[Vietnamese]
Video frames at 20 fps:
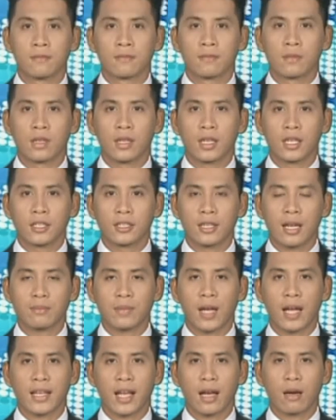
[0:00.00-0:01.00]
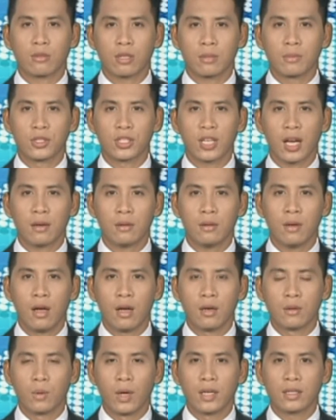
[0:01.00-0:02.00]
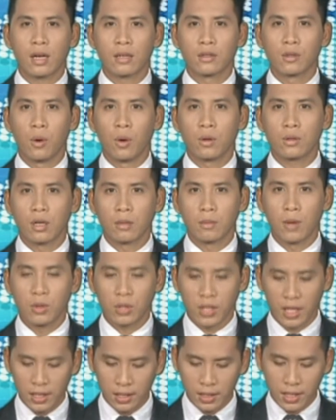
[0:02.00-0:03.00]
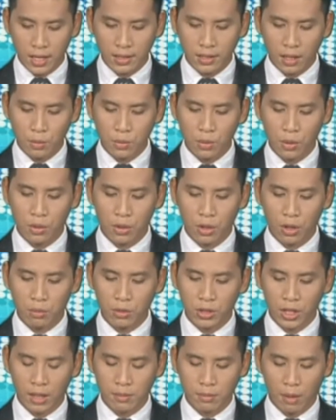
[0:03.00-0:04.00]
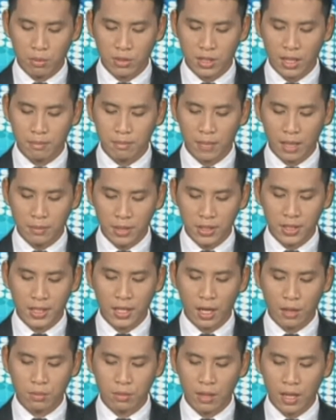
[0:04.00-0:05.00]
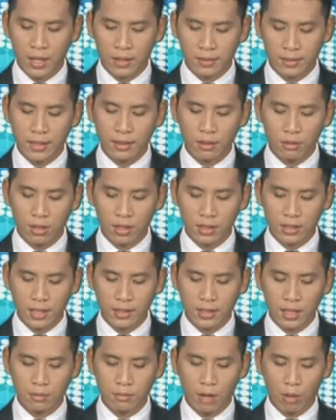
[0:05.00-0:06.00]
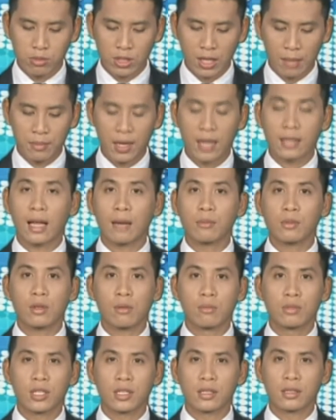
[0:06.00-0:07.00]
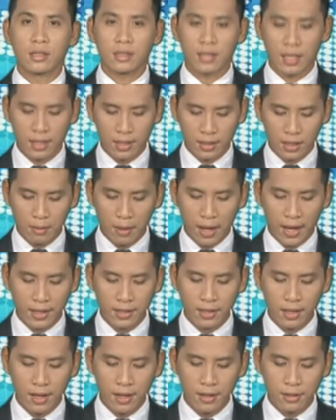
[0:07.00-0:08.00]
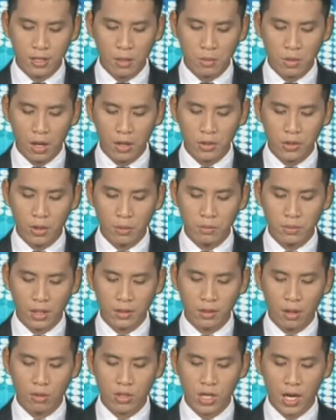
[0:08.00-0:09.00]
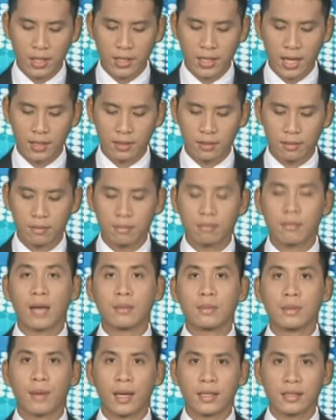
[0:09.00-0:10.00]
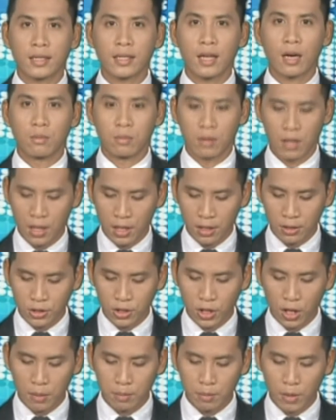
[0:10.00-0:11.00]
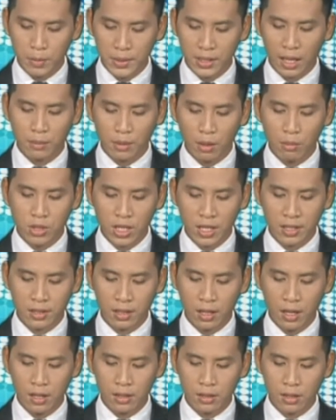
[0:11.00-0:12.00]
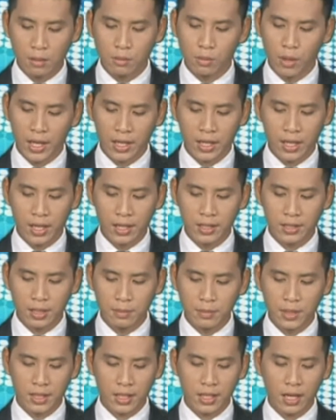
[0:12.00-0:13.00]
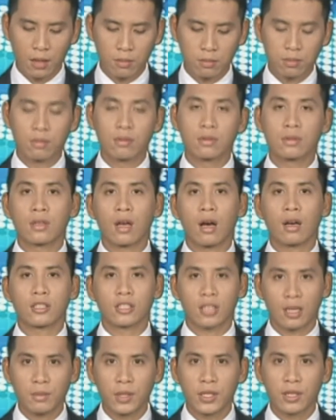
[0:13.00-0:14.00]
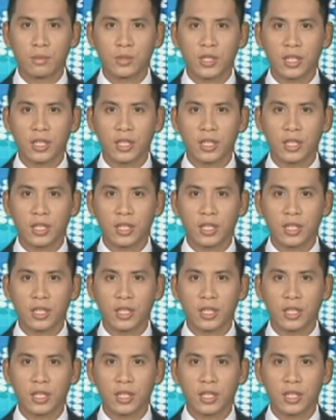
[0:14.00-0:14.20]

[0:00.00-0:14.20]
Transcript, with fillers: Năm 2016, huyện Cần Duộc được bố trí với tổng nguồn vốn trên 170 tỷ đồng để đầu tư xây dựng 108 công trình xây dựng cơ bản, trong đó vốn tỉnh hỗ trợ gần 77 tỷ đồng cho 48 công trình, vốn huyện hơn 90 tỷ đồng cho 60 công trình.